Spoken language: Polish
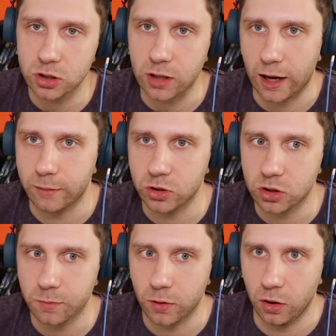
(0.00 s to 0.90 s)
Myślę, że tak, myślę,
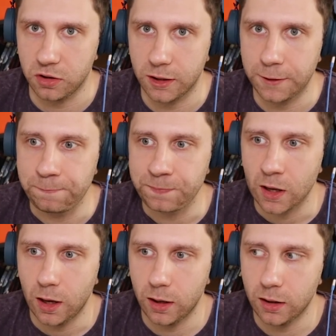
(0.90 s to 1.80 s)
że spokojnie.
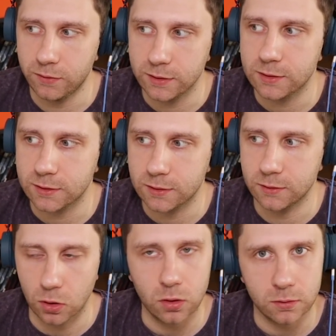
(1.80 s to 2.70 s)
E, więc
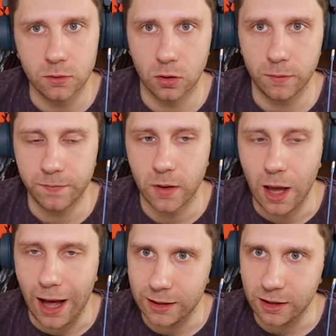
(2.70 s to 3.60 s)
no, no.
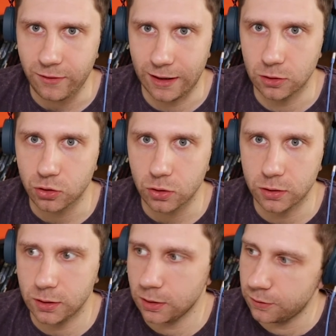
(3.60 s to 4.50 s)
Ale Rafale, no to
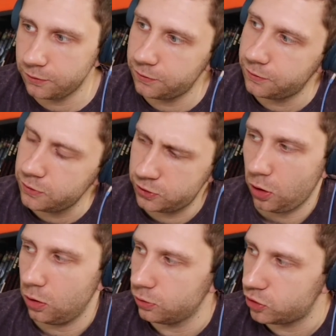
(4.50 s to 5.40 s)
e,
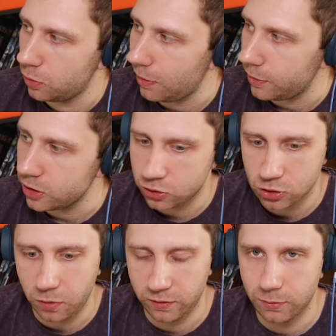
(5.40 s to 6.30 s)
co? Czy mamy coś
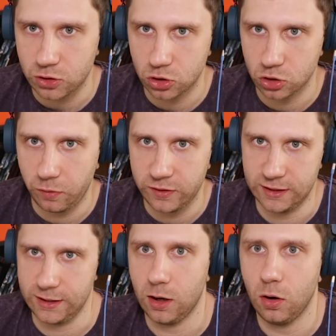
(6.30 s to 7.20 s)
do, masz coś do
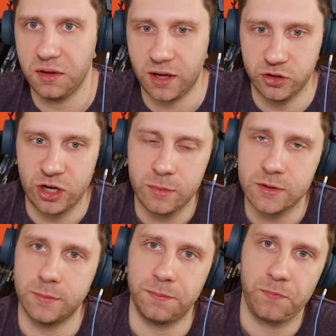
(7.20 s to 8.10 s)
powiedzenia o Uncut Gems?